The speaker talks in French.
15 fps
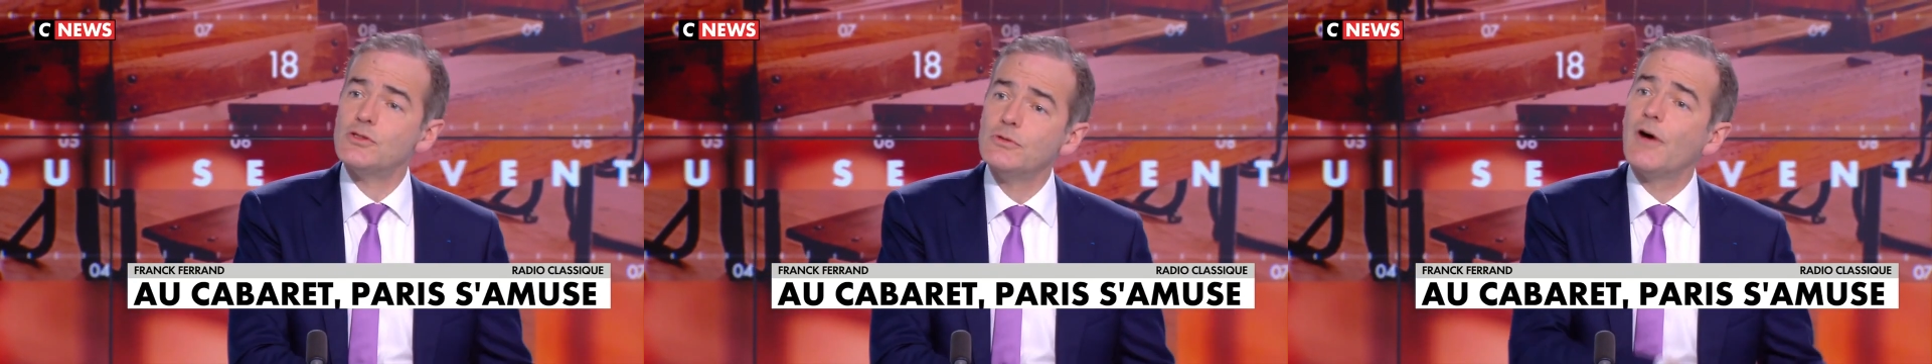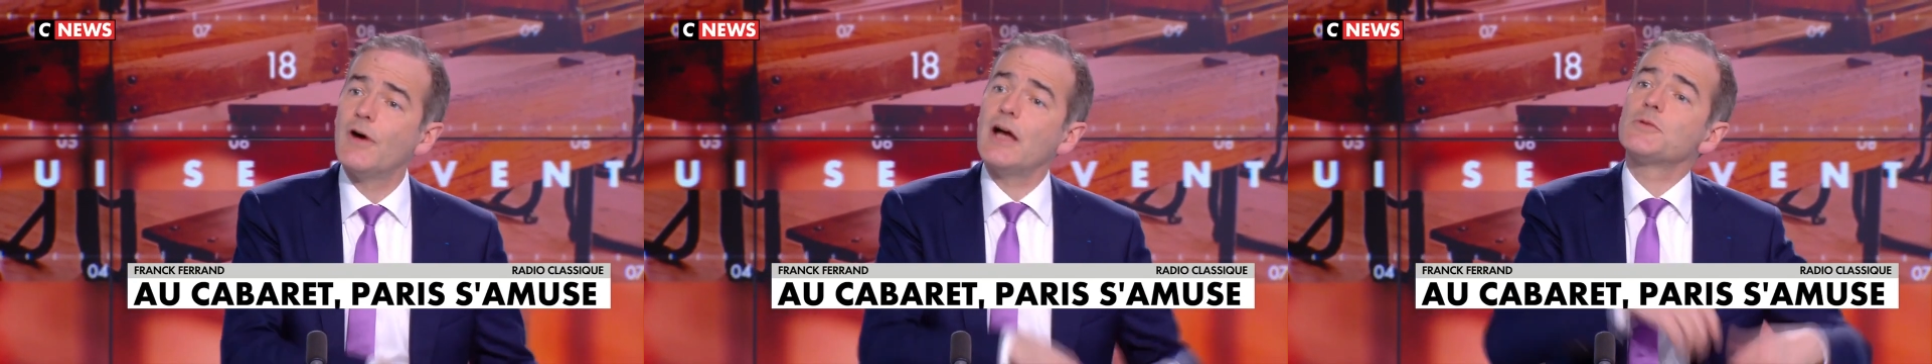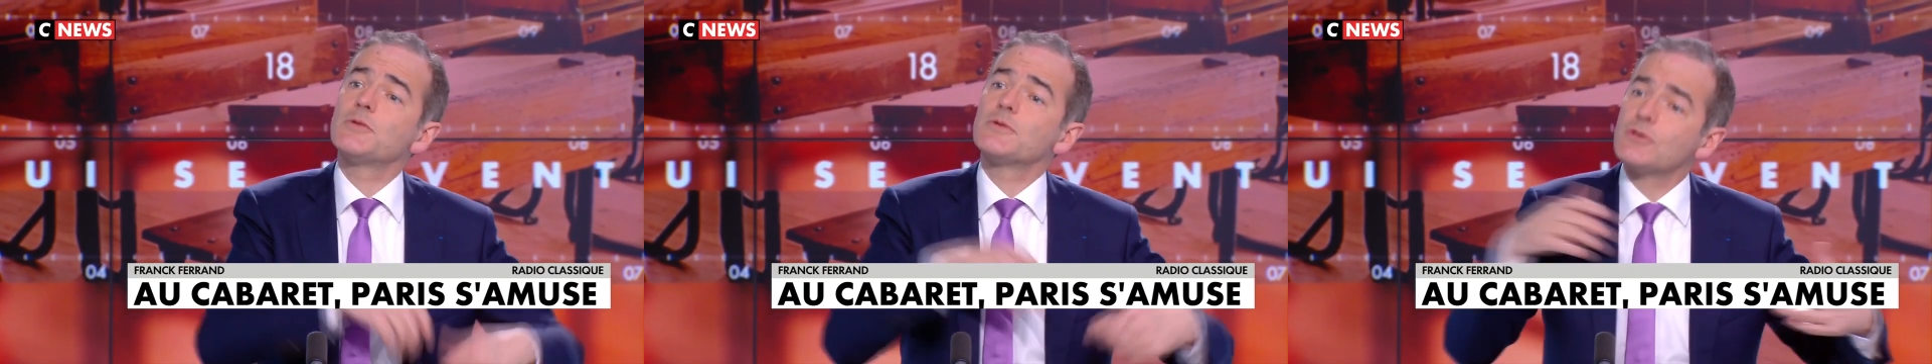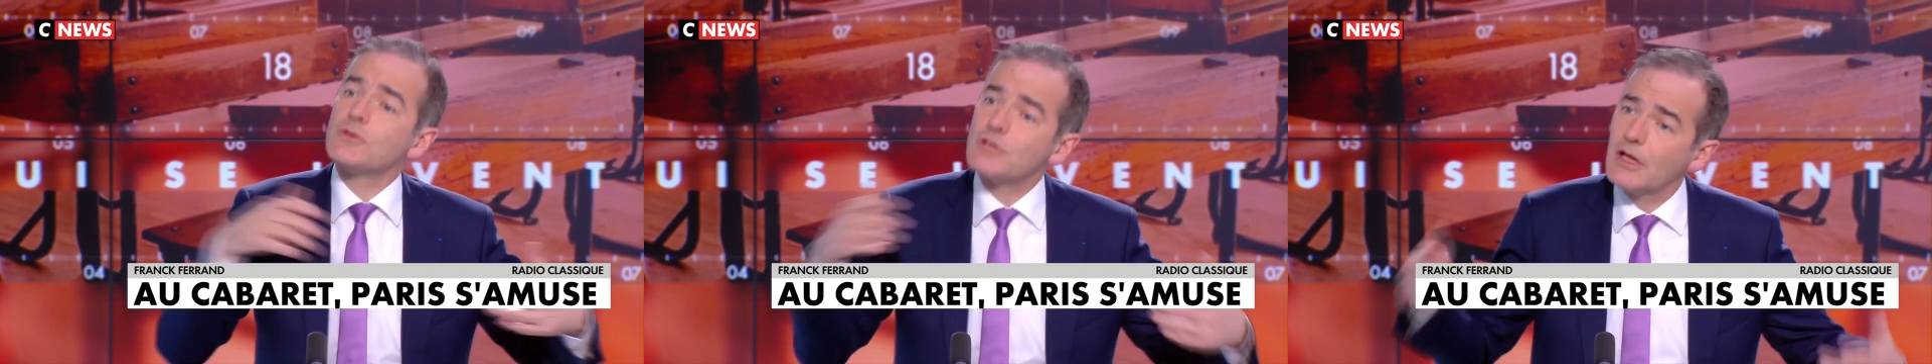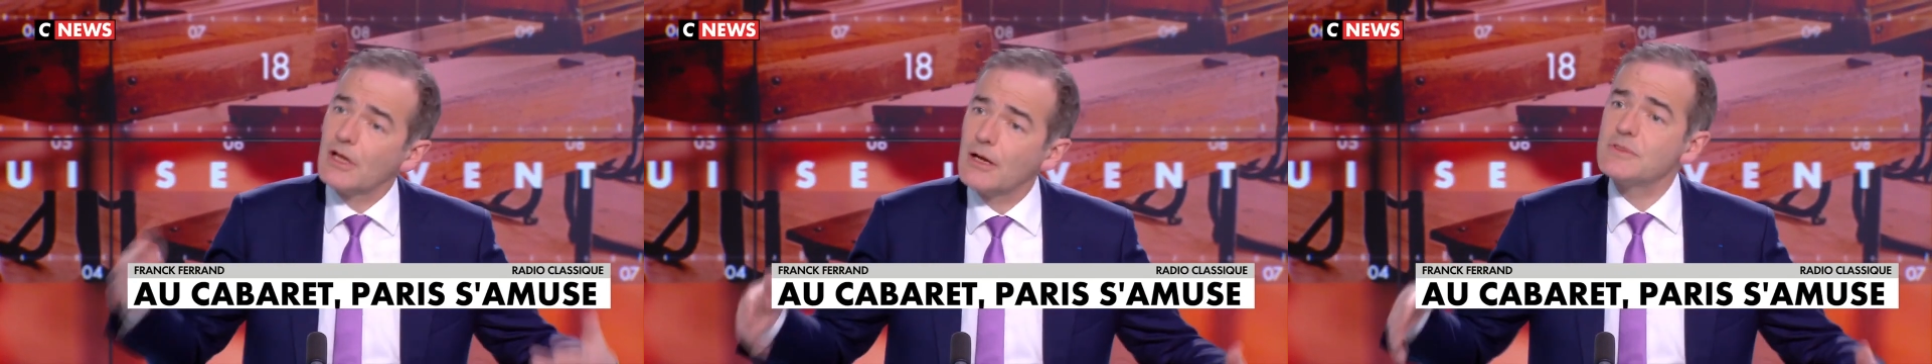ouvrages, parce que
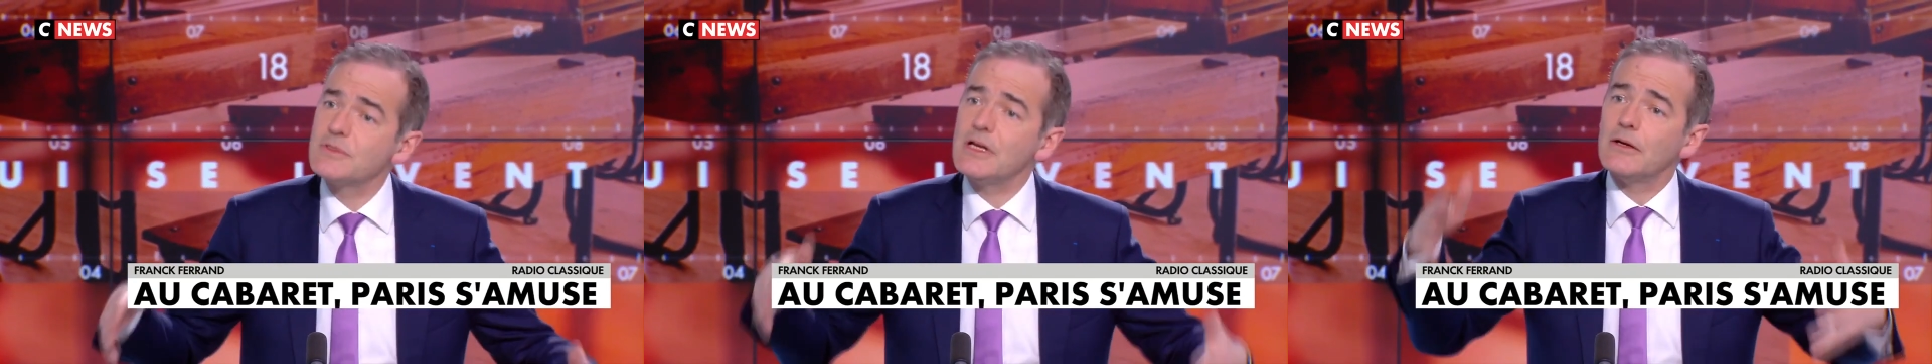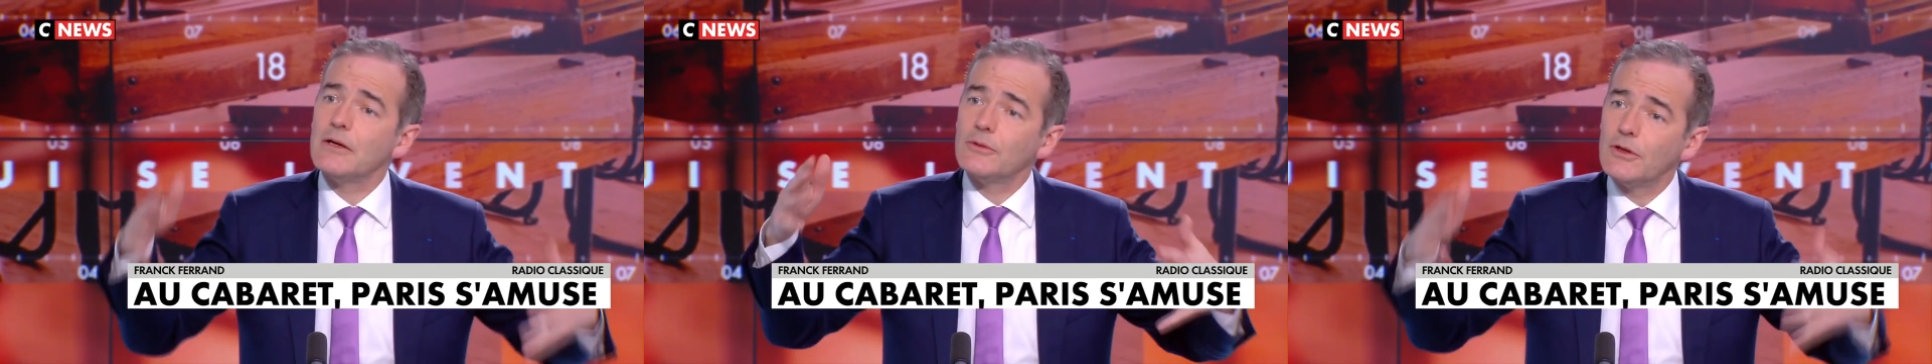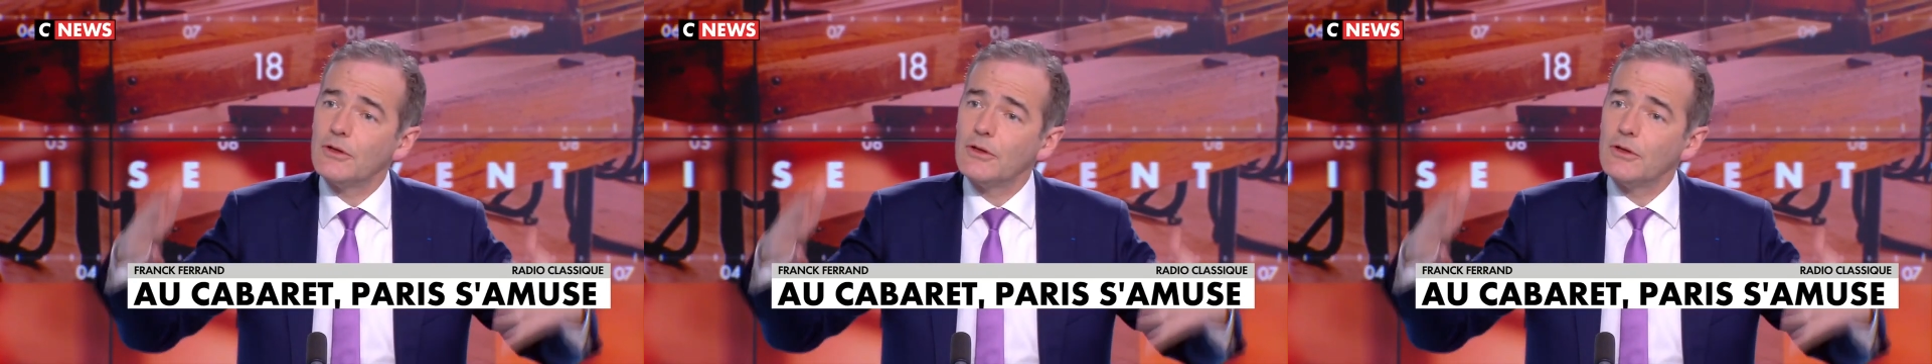c'était comme ça, on,